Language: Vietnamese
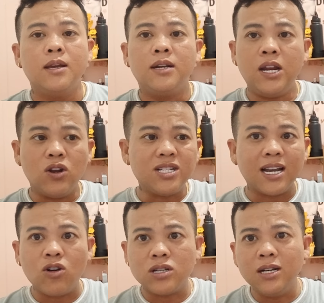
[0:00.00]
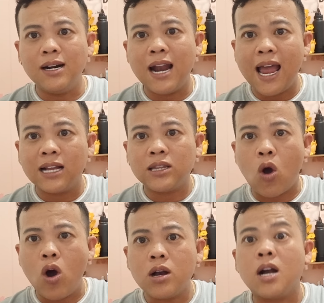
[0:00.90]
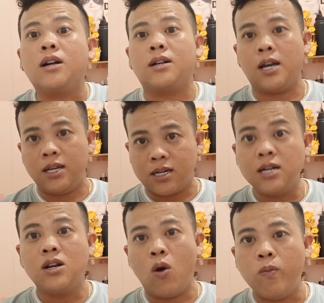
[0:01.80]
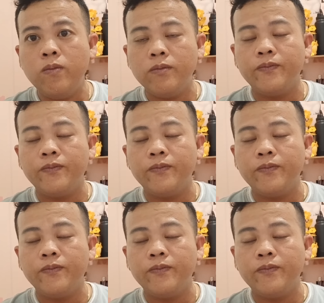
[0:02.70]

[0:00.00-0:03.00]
thì nó sẽ có sức lan tỏa cực kỳ kinh khủng